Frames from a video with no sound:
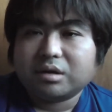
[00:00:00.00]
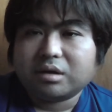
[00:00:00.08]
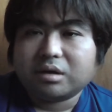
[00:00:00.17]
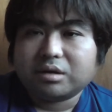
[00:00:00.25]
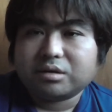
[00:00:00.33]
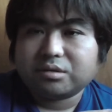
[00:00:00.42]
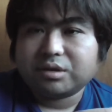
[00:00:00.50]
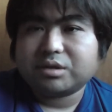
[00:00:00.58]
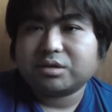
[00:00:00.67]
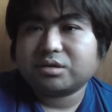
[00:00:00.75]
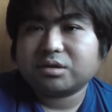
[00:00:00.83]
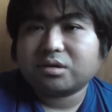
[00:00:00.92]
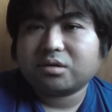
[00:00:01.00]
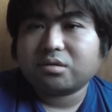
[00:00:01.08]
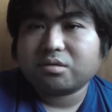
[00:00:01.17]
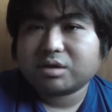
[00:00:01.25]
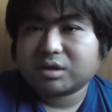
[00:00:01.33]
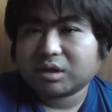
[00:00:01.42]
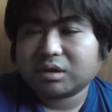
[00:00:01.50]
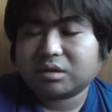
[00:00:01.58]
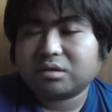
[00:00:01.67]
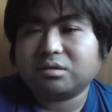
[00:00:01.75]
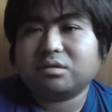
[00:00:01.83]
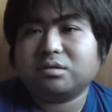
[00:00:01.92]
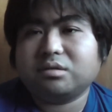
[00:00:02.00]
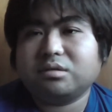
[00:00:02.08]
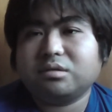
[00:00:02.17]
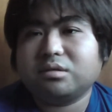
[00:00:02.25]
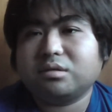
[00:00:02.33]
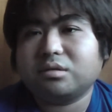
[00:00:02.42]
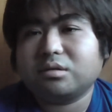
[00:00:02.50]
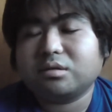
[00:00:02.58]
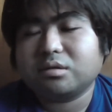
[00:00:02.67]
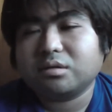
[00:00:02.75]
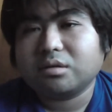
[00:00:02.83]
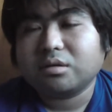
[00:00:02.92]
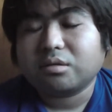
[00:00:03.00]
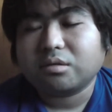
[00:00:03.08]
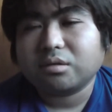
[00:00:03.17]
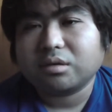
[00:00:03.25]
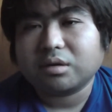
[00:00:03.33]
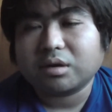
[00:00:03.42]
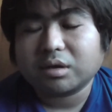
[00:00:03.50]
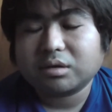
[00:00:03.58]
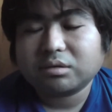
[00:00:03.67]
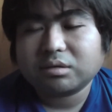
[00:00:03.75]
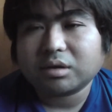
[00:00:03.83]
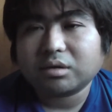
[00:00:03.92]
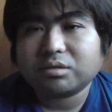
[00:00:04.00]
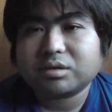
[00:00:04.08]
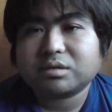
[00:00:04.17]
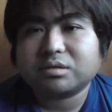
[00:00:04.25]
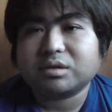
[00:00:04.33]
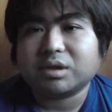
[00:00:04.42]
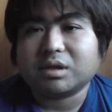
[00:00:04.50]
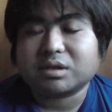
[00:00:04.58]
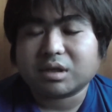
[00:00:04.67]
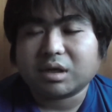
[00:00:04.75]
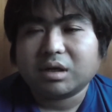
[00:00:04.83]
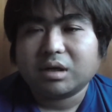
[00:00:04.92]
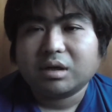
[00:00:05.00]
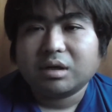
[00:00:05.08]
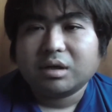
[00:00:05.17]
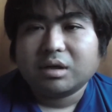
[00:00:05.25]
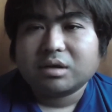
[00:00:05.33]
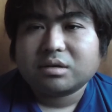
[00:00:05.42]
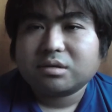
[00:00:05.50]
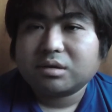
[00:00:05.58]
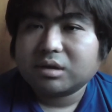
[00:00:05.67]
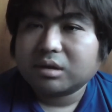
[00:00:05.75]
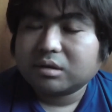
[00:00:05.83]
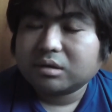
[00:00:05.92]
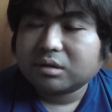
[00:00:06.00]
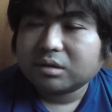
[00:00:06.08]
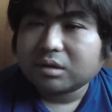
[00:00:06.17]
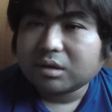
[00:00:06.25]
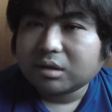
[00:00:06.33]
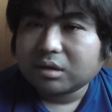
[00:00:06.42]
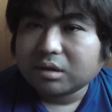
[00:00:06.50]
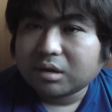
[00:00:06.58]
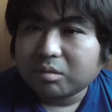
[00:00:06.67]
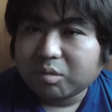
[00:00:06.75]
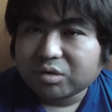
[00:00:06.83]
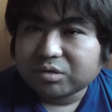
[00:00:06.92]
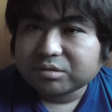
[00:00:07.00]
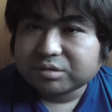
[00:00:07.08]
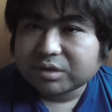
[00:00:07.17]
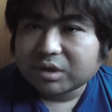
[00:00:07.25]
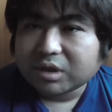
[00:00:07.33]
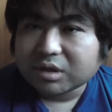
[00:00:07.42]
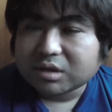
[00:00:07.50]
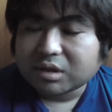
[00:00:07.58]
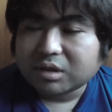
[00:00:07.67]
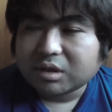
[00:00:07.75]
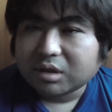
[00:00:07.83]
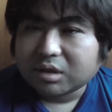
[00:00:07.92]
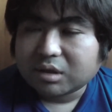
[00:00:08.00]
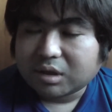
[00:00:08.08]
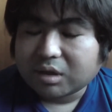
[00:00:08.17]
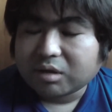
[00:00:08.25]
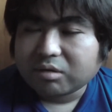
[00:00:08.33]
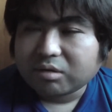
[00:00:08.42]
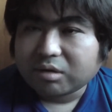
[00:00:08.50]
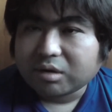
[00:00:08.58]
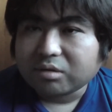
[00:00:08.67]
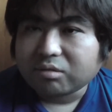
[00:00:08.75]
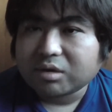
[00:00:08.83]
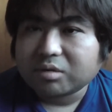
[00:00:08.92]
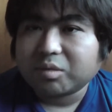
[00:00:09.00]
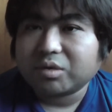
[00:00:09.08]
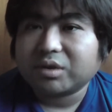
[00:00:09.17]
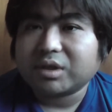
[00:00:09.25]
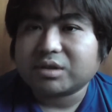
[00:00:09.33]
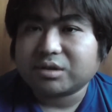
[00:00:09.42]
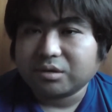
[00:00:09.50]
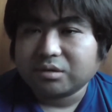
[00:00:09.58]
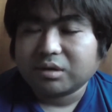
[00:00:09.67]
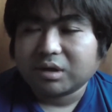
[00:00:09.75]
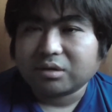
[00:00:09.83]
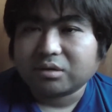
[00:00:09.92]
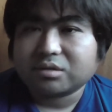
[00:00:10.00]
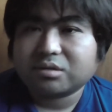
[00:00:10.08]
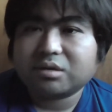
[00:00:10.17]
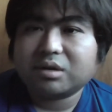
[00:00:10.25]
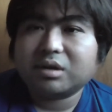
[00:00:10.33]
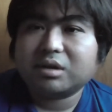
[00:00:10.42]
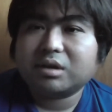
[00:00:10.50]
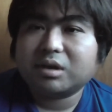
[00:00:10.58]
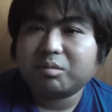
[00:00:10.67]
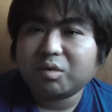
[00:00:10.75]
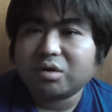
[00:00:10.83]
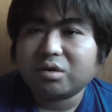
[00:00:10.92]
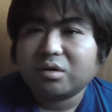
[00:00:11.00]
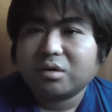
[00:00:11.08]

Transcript: 1人ずつ殺したっていうがあったとするじゃないですか。それでも2人か3人ね、悪者ですよ。それでも